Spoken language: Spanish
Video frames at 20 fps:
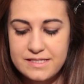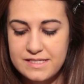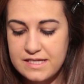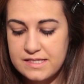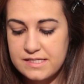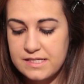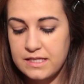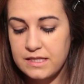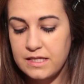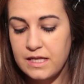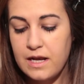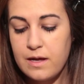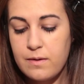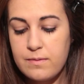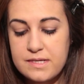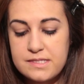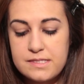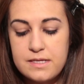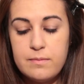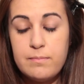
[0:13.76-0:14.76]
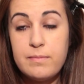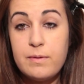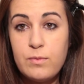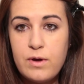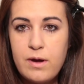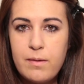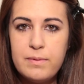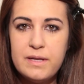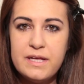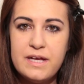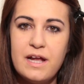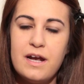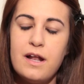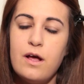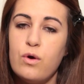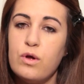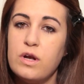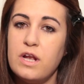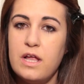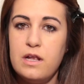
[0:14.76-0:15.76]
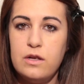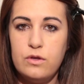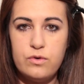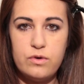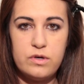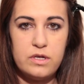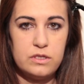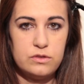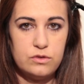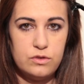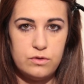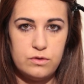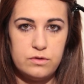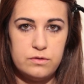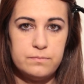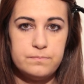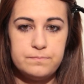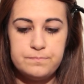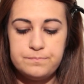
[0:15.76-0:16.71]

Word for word: que se asiente la base vamos a aplicar ahora el corrector.